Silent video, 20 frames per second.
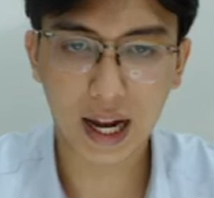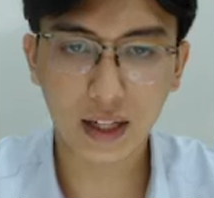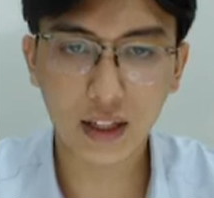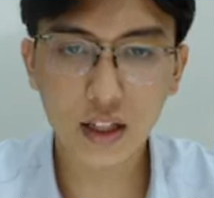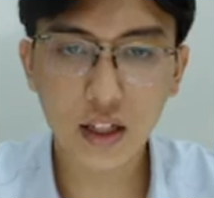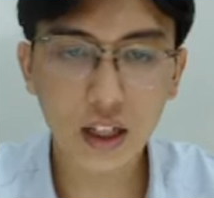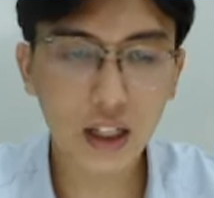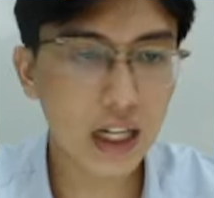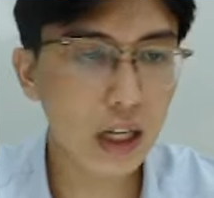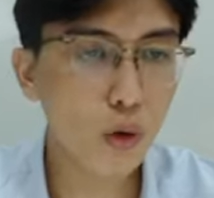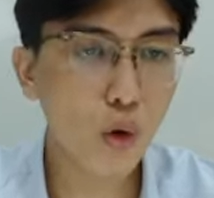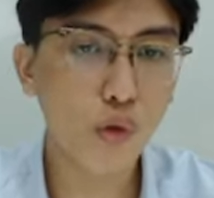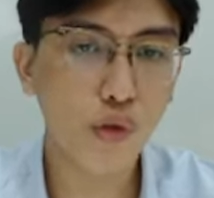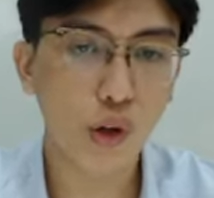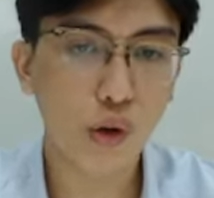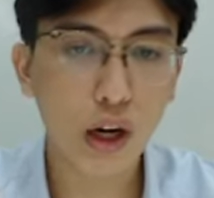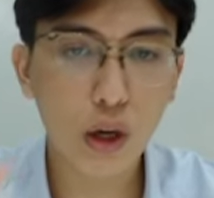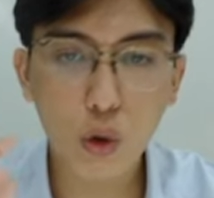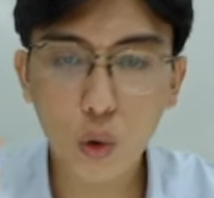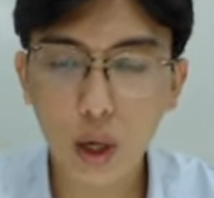để các cổ
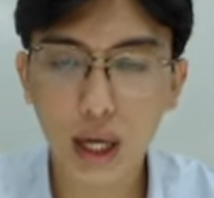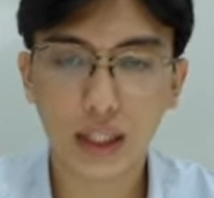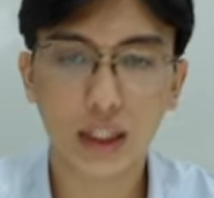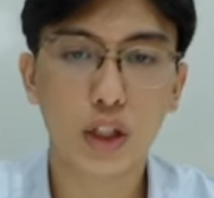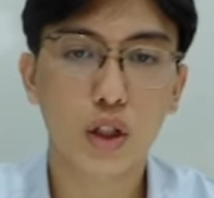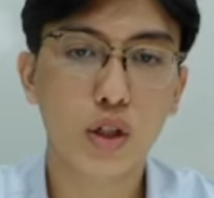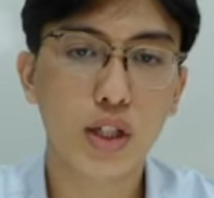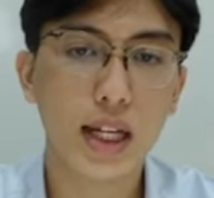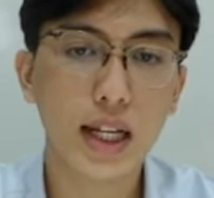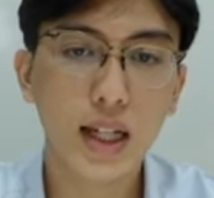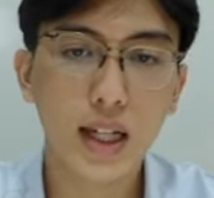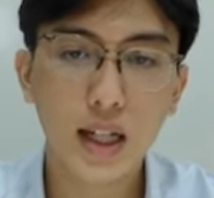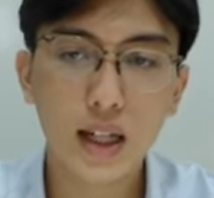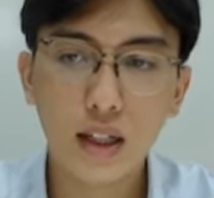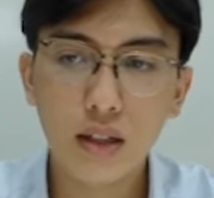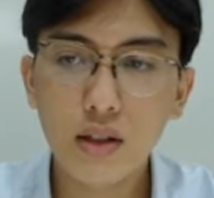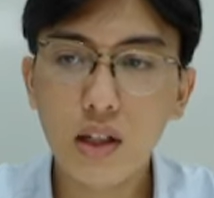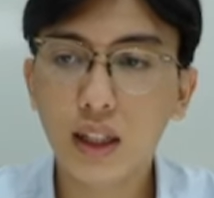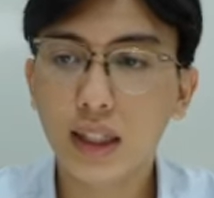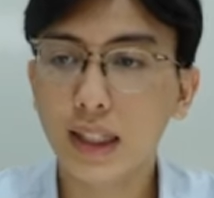phiếu đang khỏe thì nó sẽ
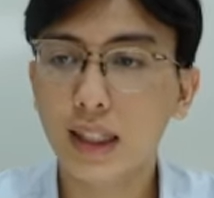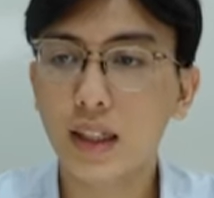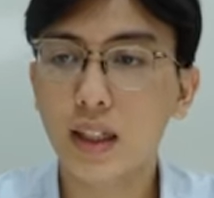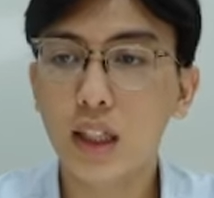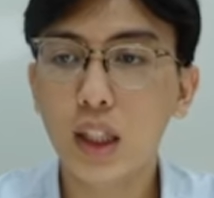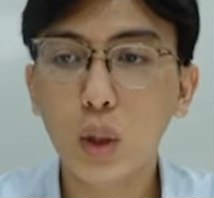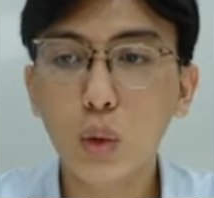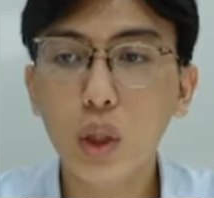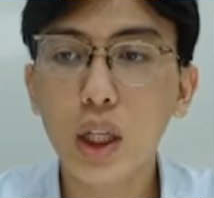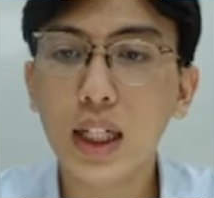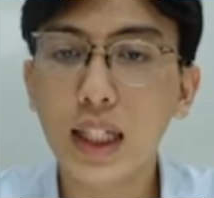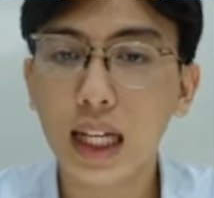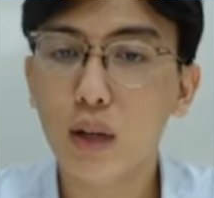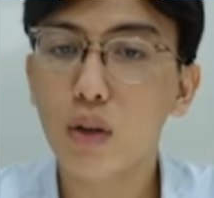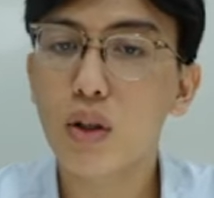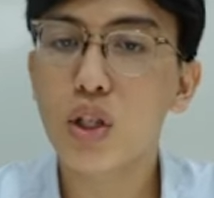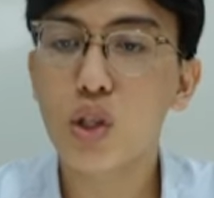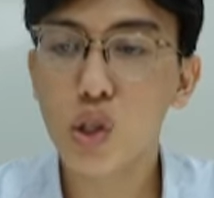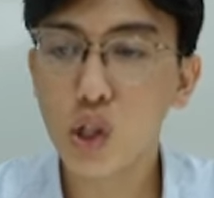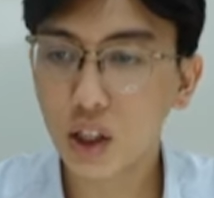được ưu tiên kéo
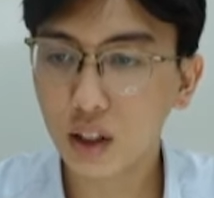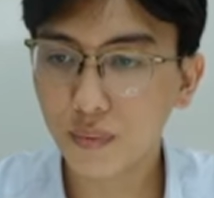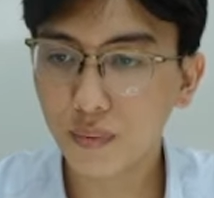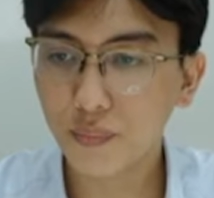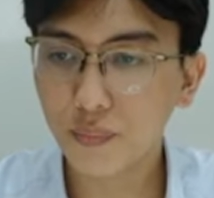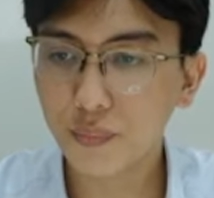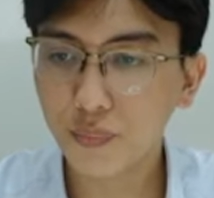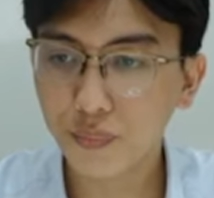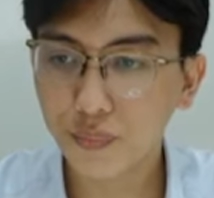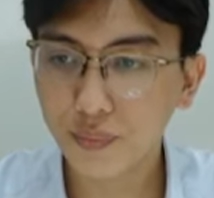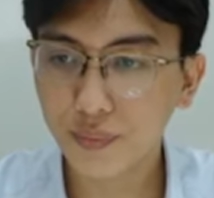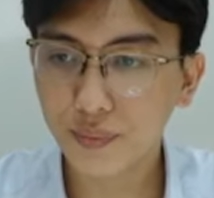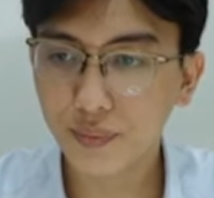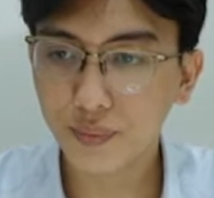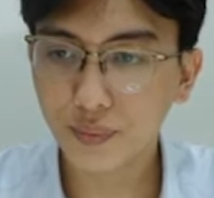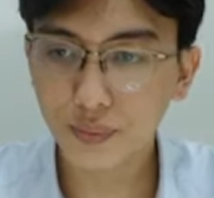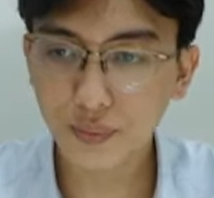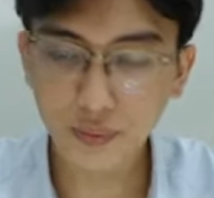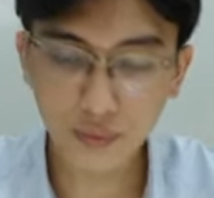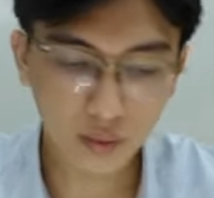lên trước
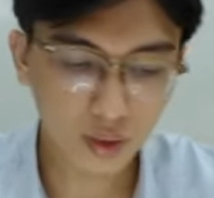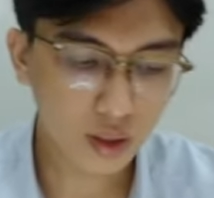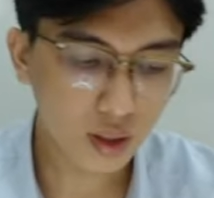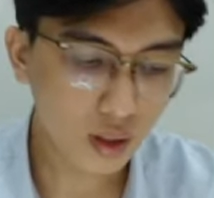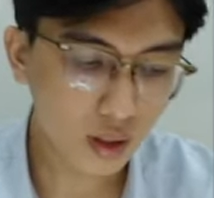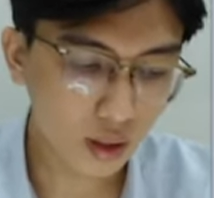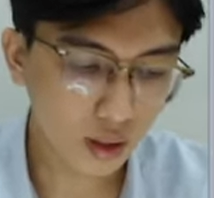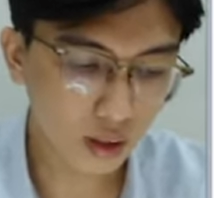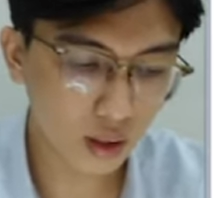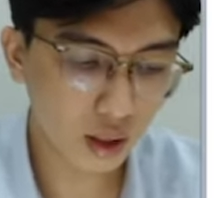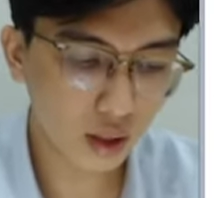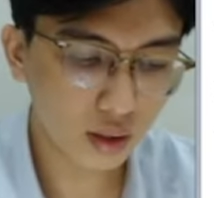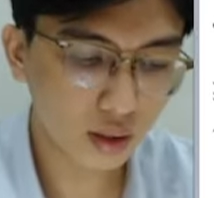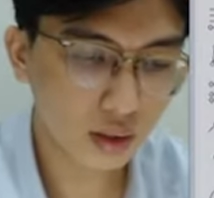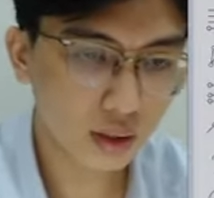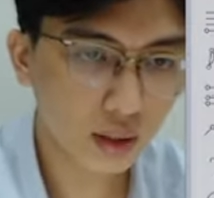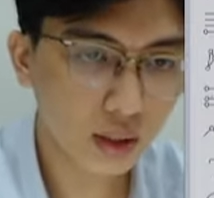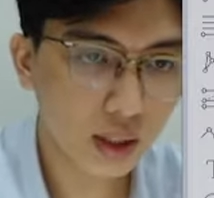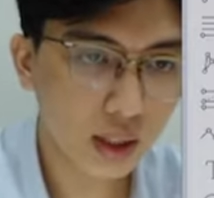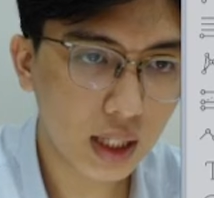đó
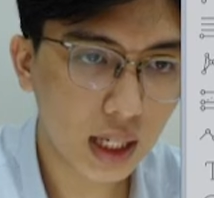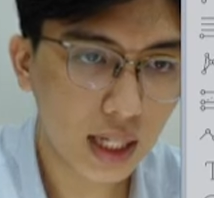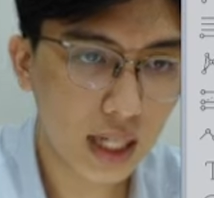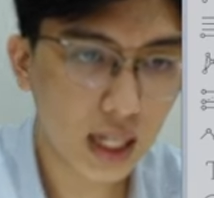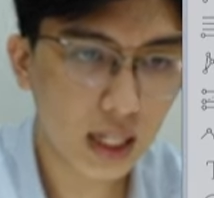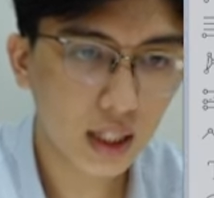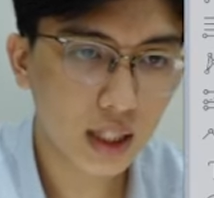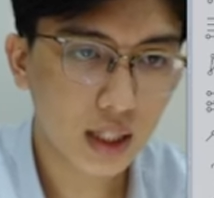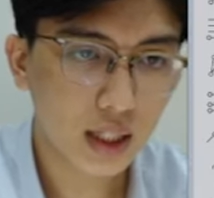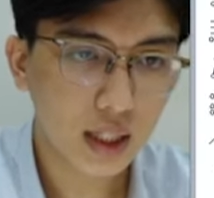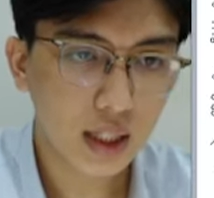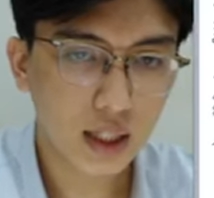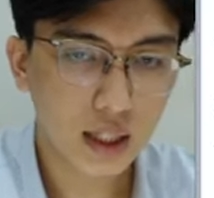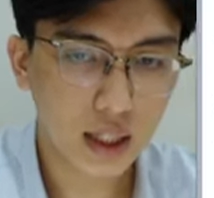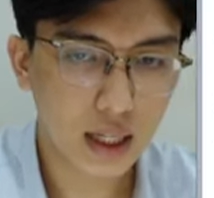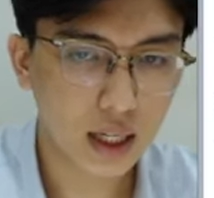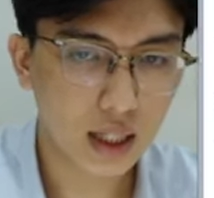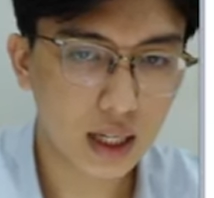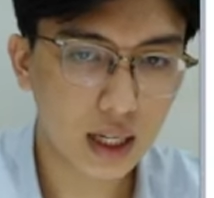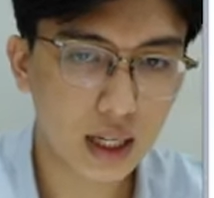thì đấy là
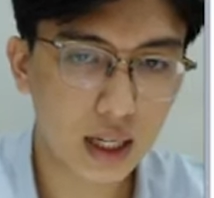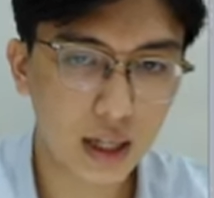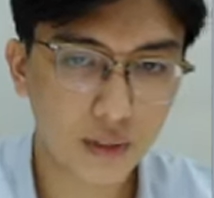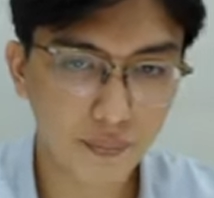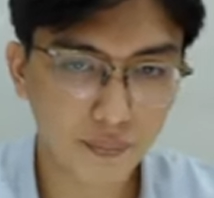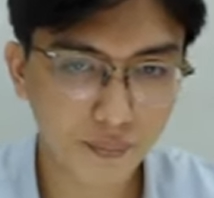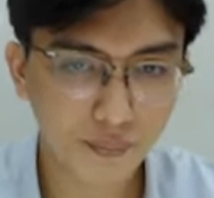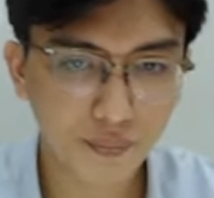là là là